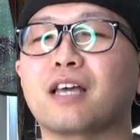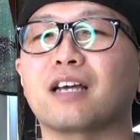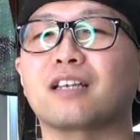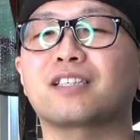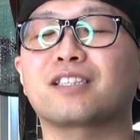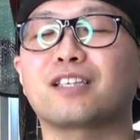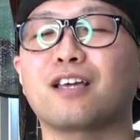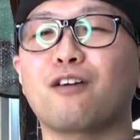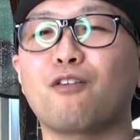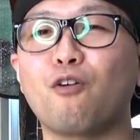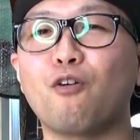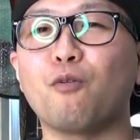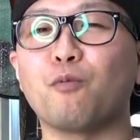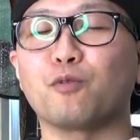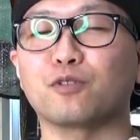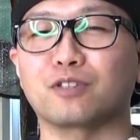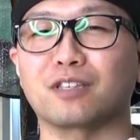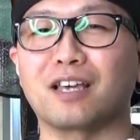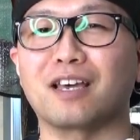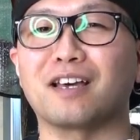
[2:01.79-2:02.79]
出したろう
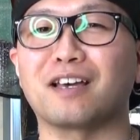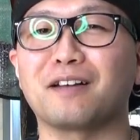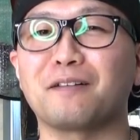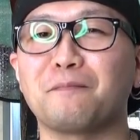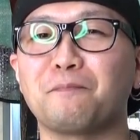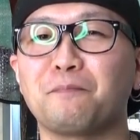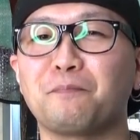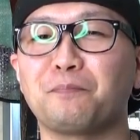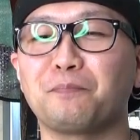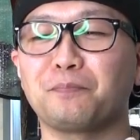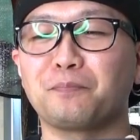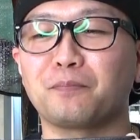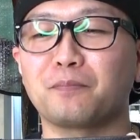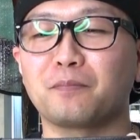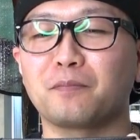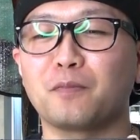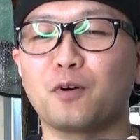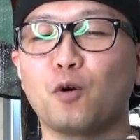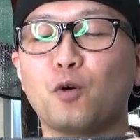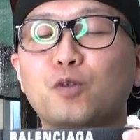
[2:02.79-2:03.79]
思って、
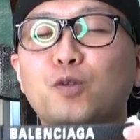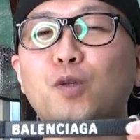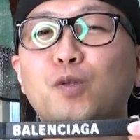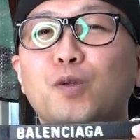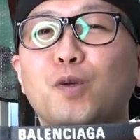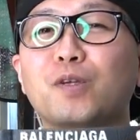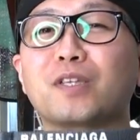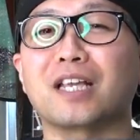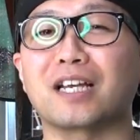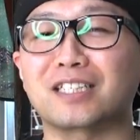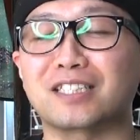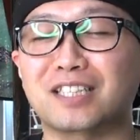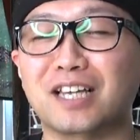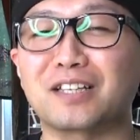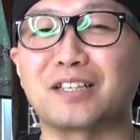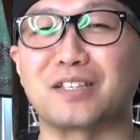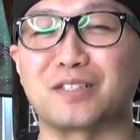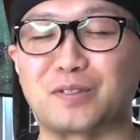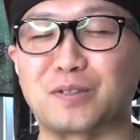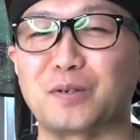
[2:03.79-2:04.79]
おととい出し
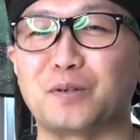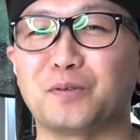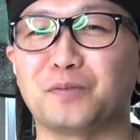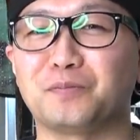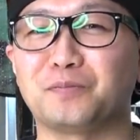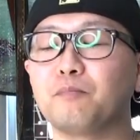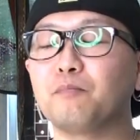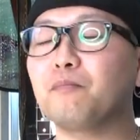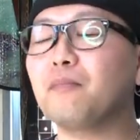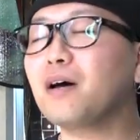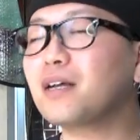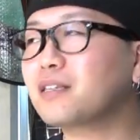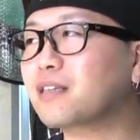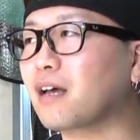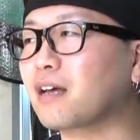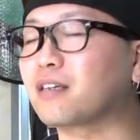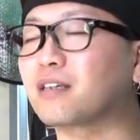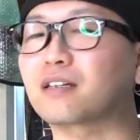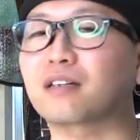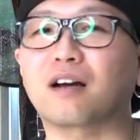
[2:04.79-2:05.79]
たんですよ。ま
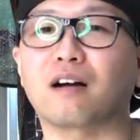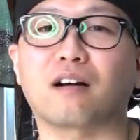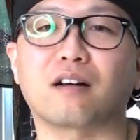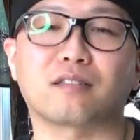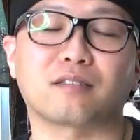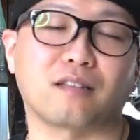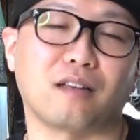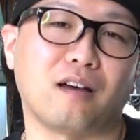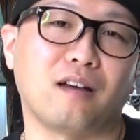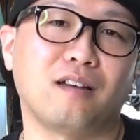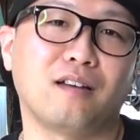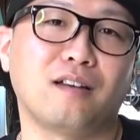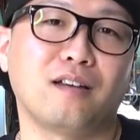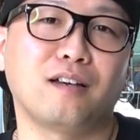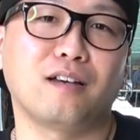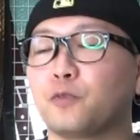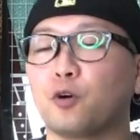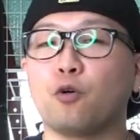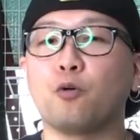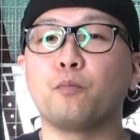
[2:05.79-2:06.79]
た引っかかった。
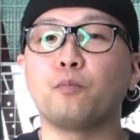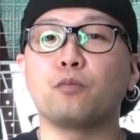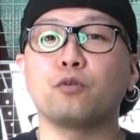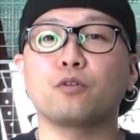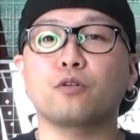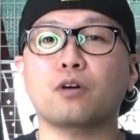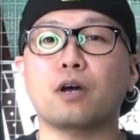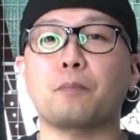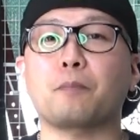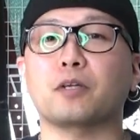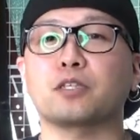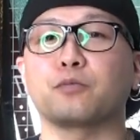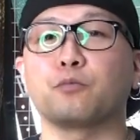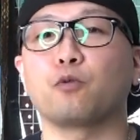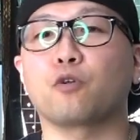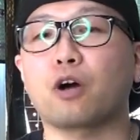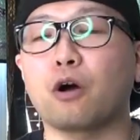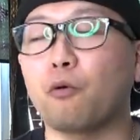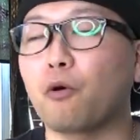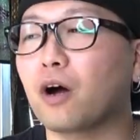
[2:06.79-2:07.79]
本物か
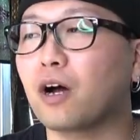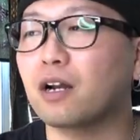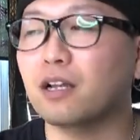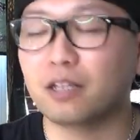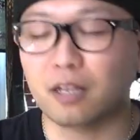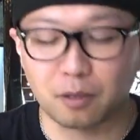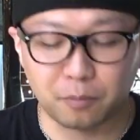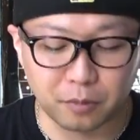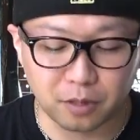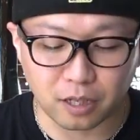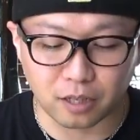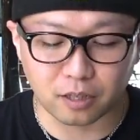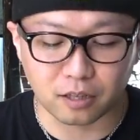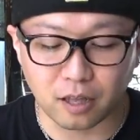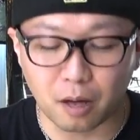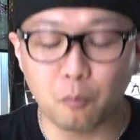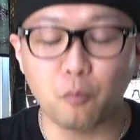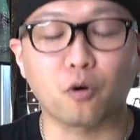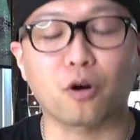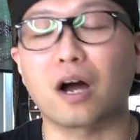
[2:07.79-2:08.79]
パチモンかわからないみたいな、
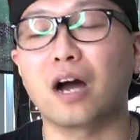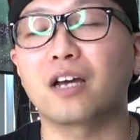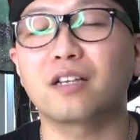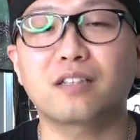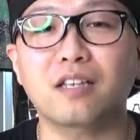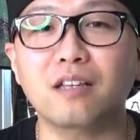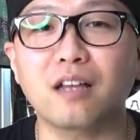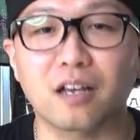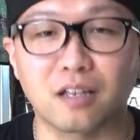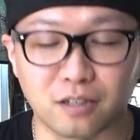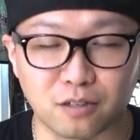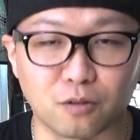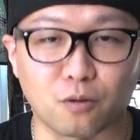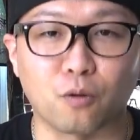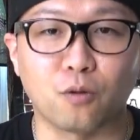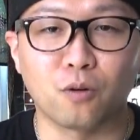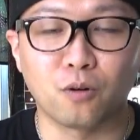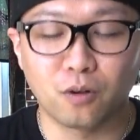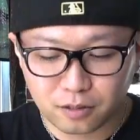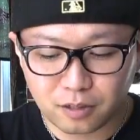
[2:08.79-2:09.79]
何も書いてないんよ。
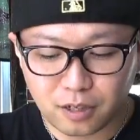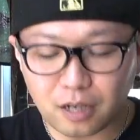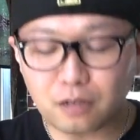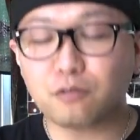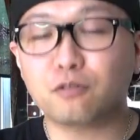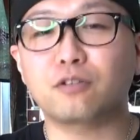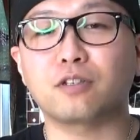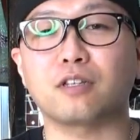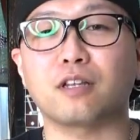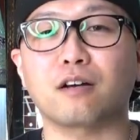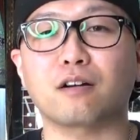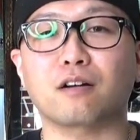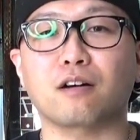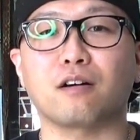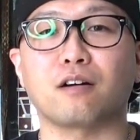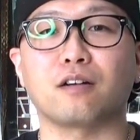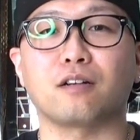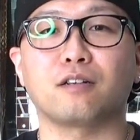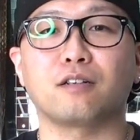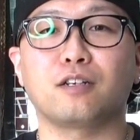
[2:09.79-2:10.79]
やのになん
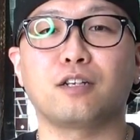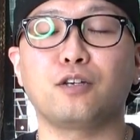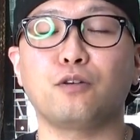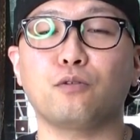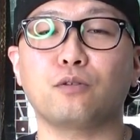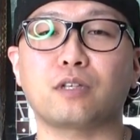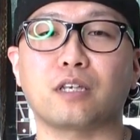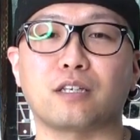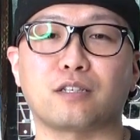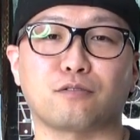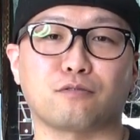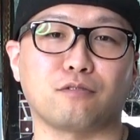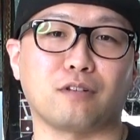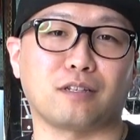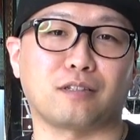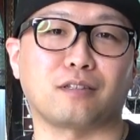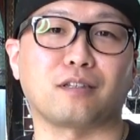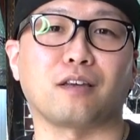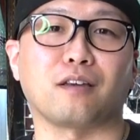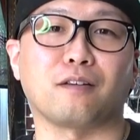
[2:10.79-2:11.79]
か、利用停止食
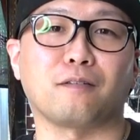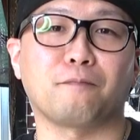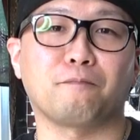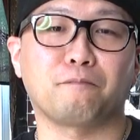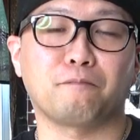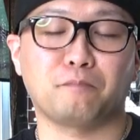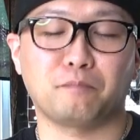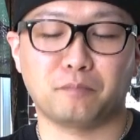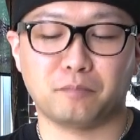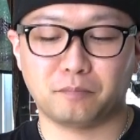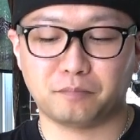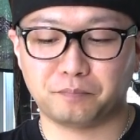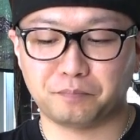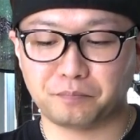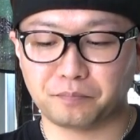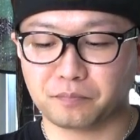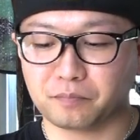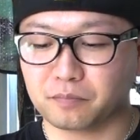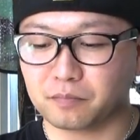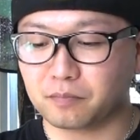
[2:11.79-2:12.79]
らって。
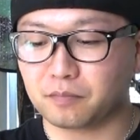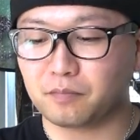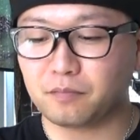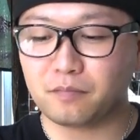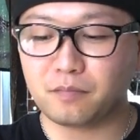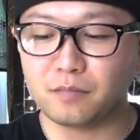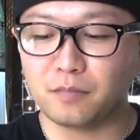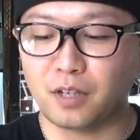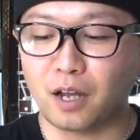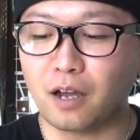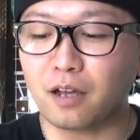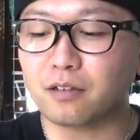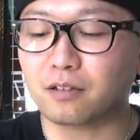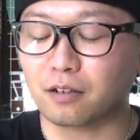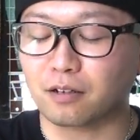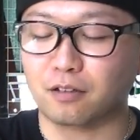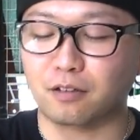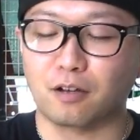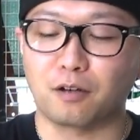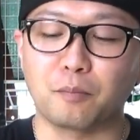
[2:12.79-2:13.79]
何やっ
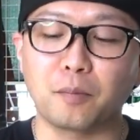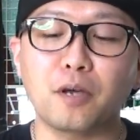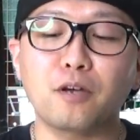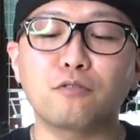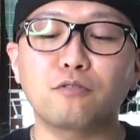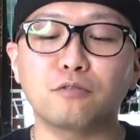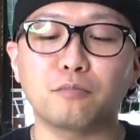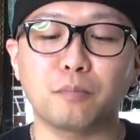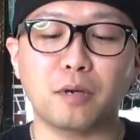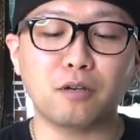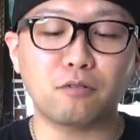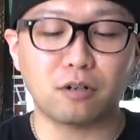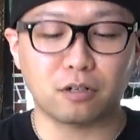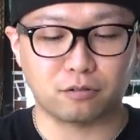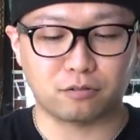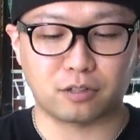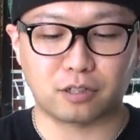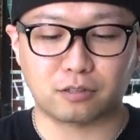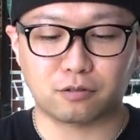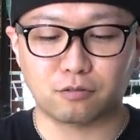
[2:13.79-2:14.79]
たっけな、メール、メール
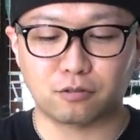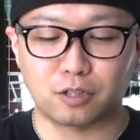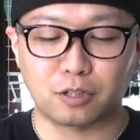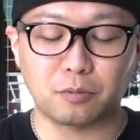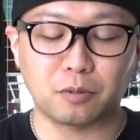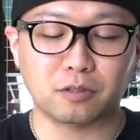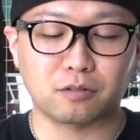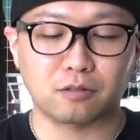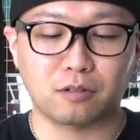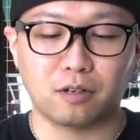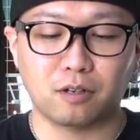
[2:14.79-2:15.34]
あるんですぐ言います